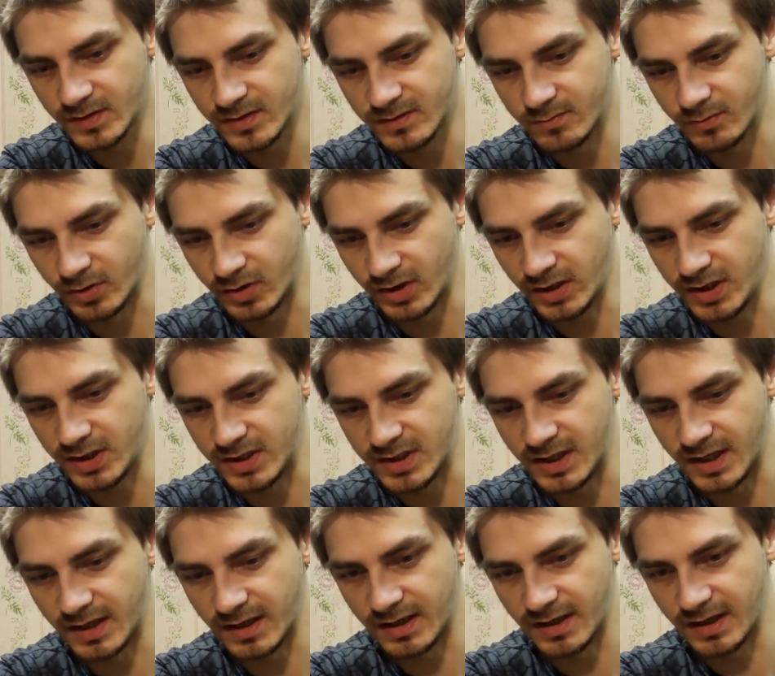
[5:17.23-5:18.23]

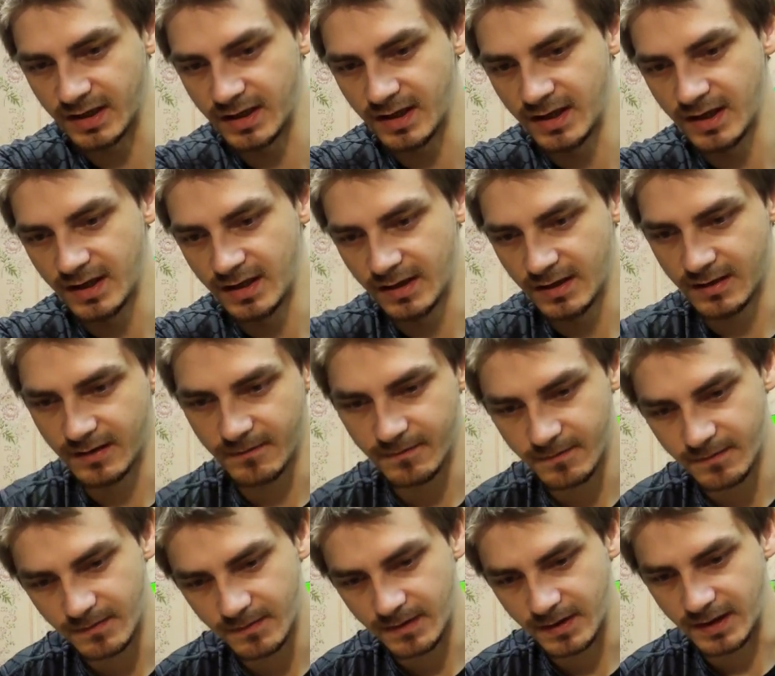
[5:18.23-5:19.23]
Смотрите.
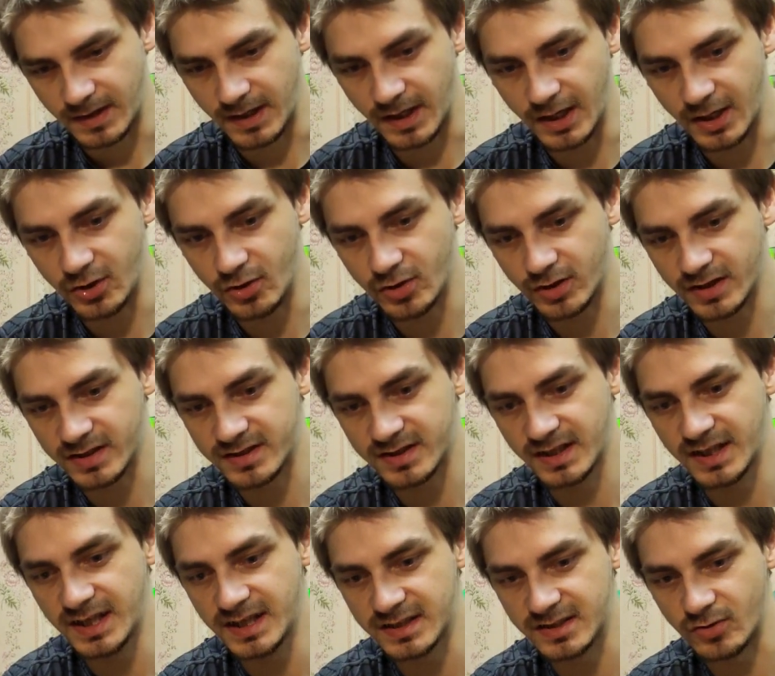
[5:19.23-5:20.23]
Я ее
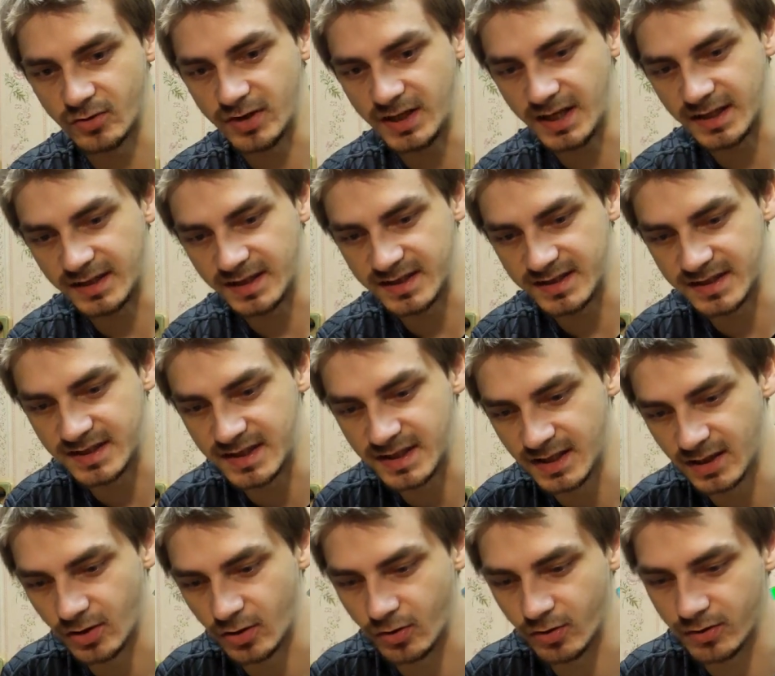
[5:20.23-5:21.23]
разрезал, я это
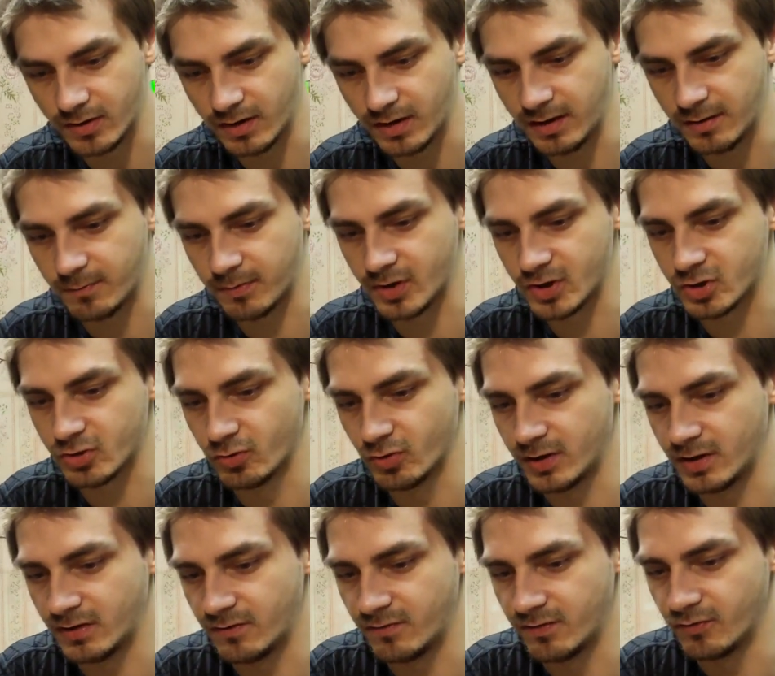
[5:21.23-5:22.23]
сделал. Не прошло
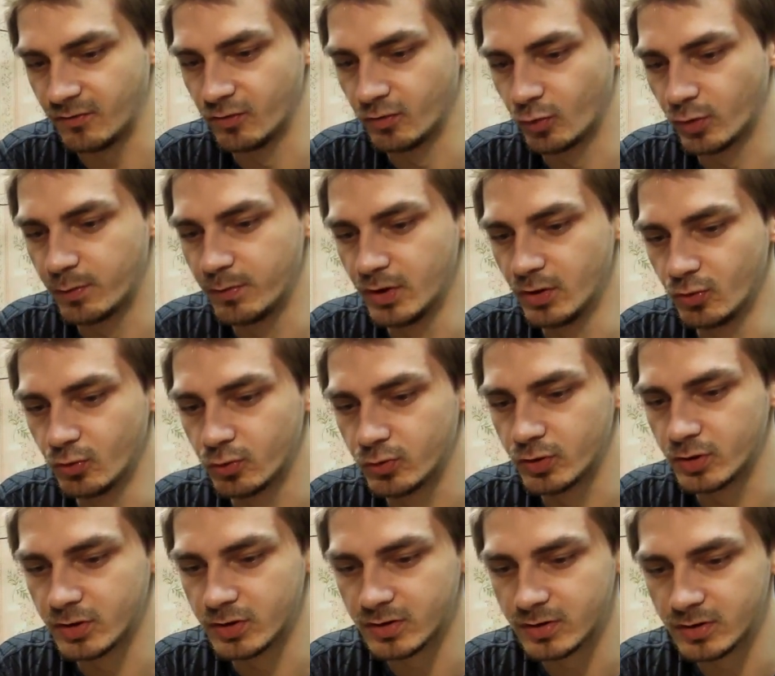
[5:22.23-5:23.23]
и двух минут